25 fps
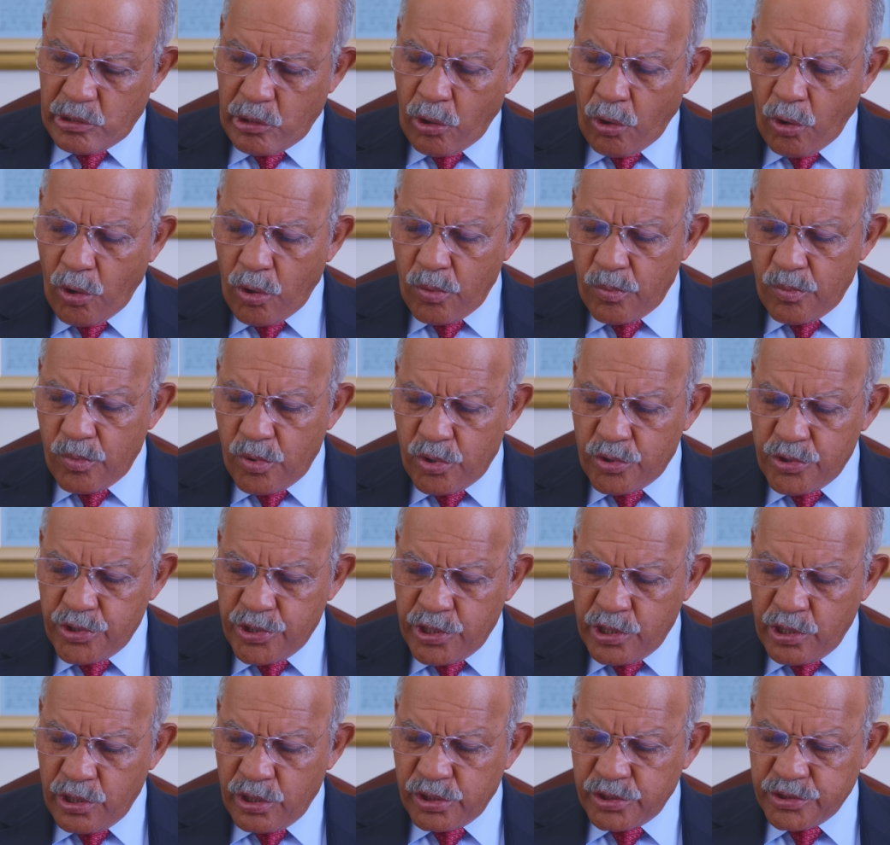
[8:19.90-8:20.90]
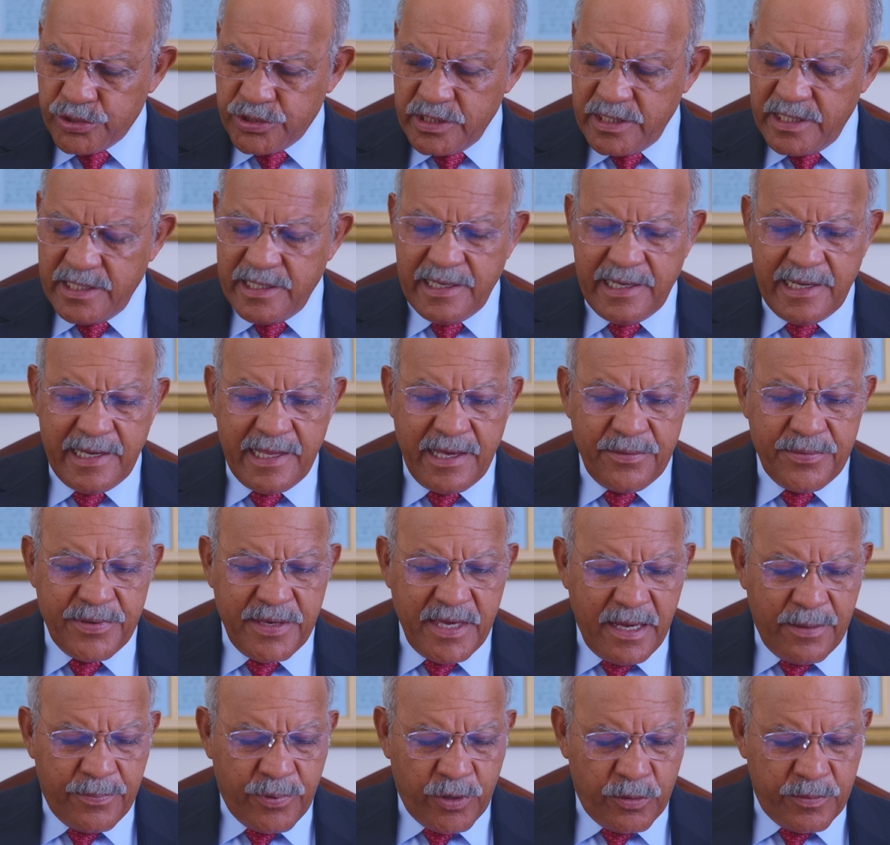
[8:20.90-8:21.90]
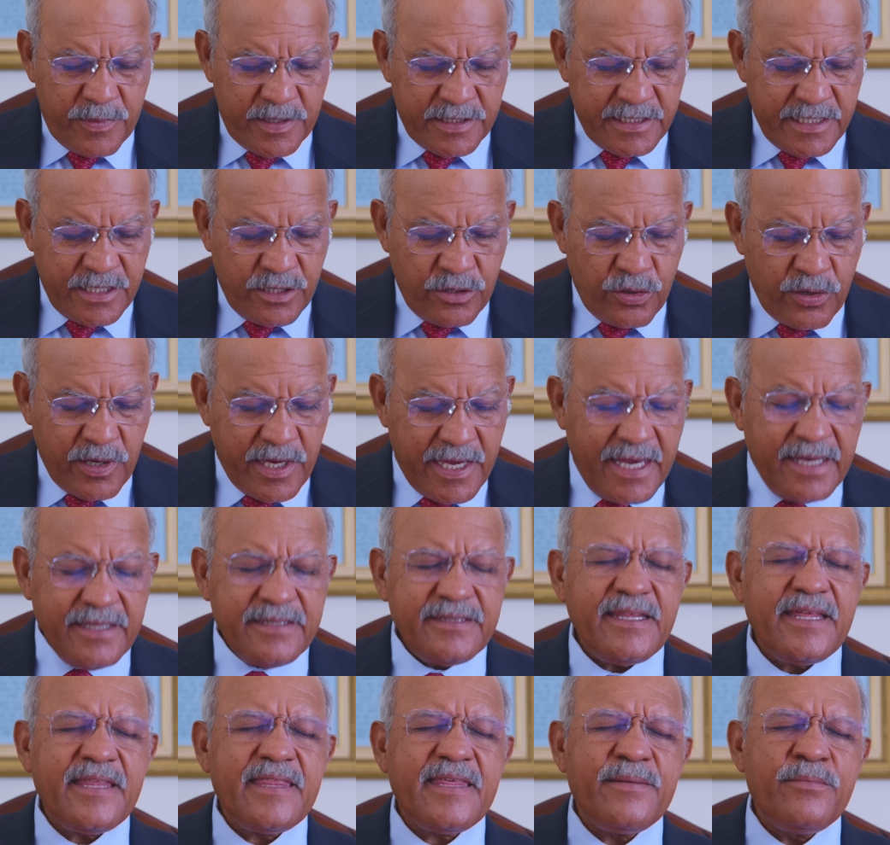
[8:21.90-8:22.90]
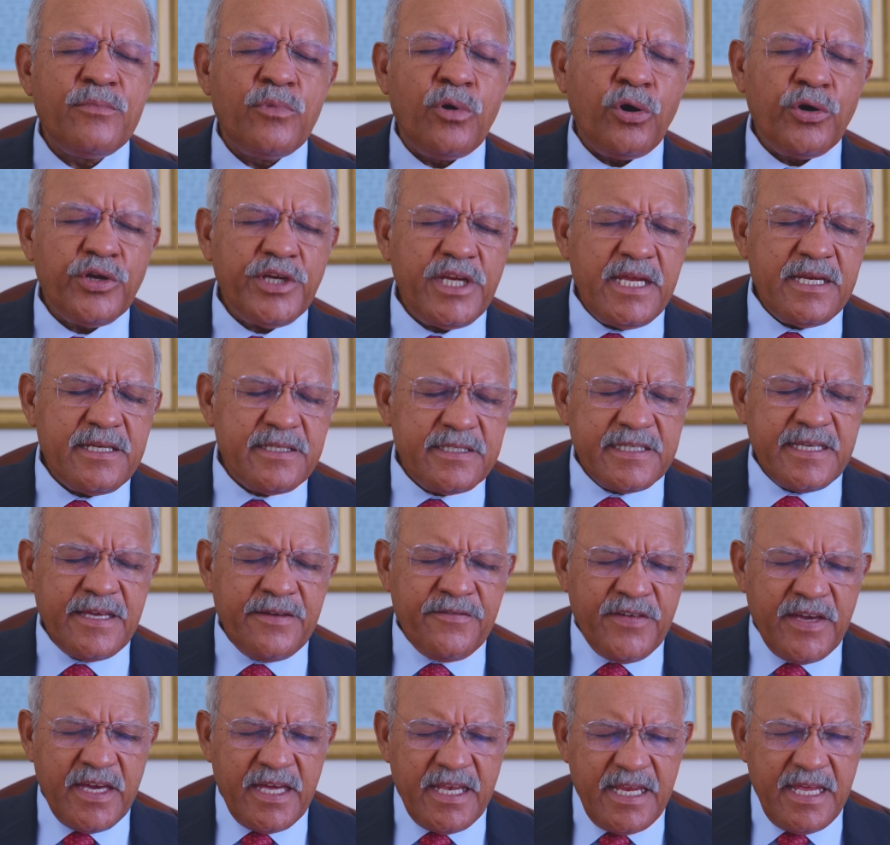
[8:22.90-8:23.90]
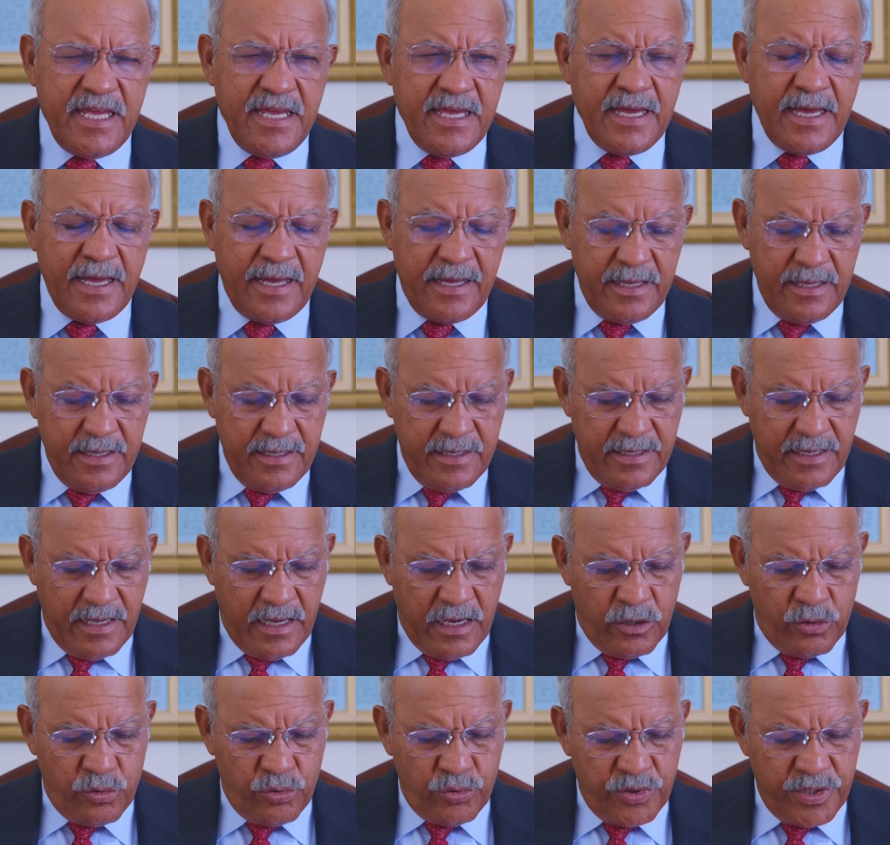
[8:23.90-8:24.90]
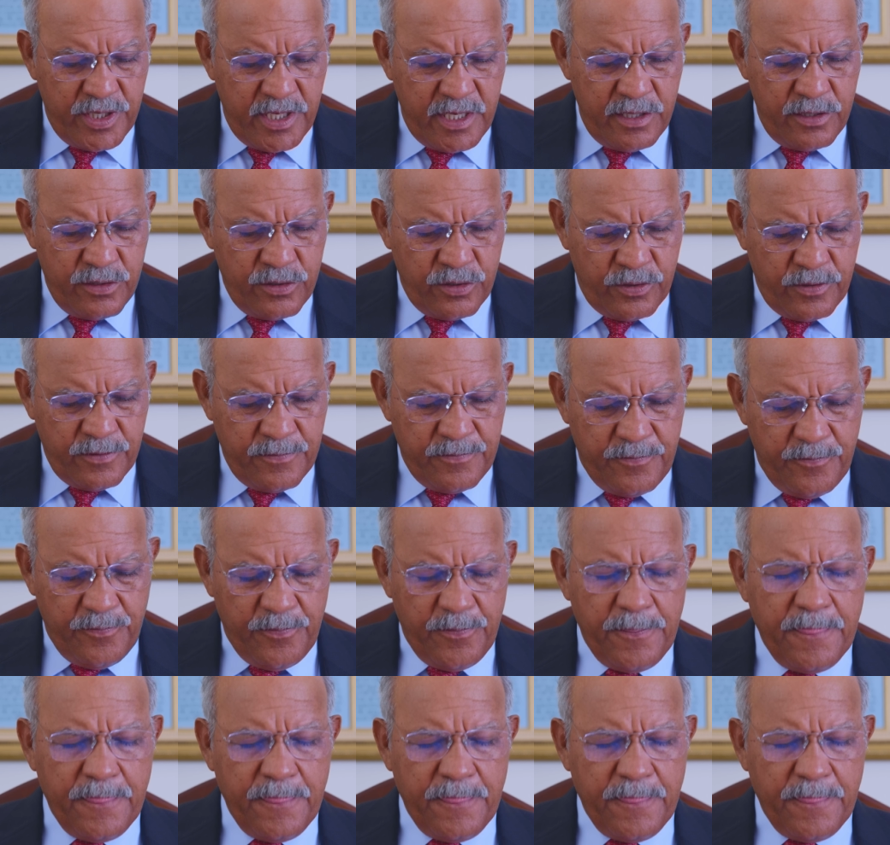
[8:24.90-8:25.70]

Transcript: como Dios le había prometido que antes de morirse vería al ungido,